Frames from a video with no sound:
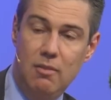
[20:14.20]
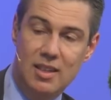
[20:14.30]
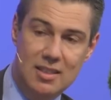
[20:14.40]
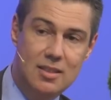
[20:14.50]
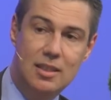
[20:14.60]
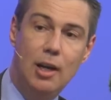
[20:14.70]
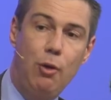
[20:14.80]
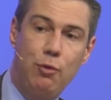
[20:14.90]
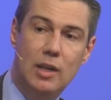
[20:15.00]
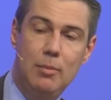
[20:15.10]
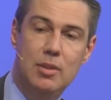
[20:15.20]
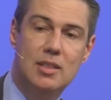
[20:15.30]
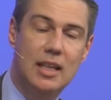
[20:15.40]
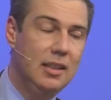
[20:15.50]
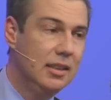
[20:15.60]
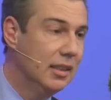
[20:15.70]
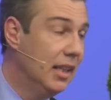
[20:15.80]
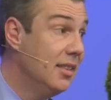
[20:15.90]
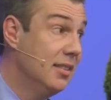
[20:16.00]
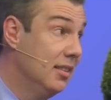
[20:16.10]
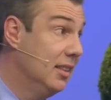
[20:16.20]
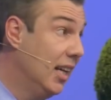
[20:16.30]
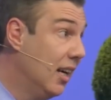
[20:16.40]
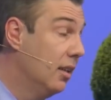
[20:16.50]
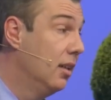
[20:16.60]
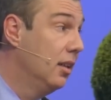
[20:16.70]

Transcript: Was ist die Aufgabe des Heiligen Geistes? Ja,